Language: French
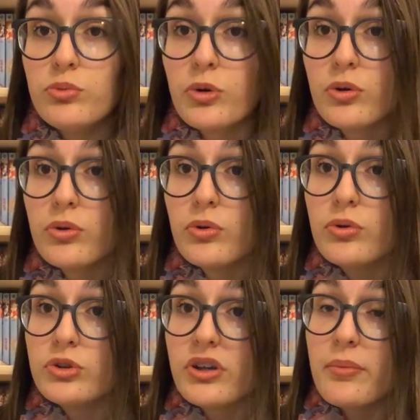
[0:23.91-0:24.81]

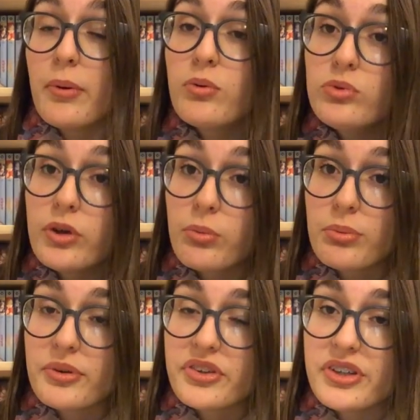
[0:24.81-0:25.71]
euh, pas beaucoup de temps
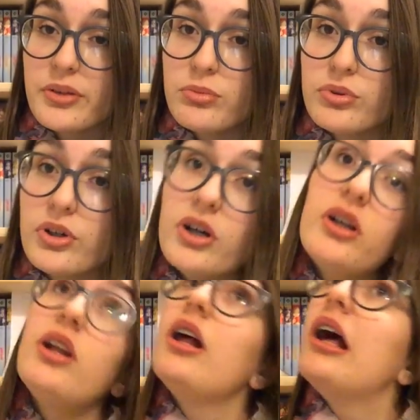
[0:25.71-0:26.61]
pour poster des boucles.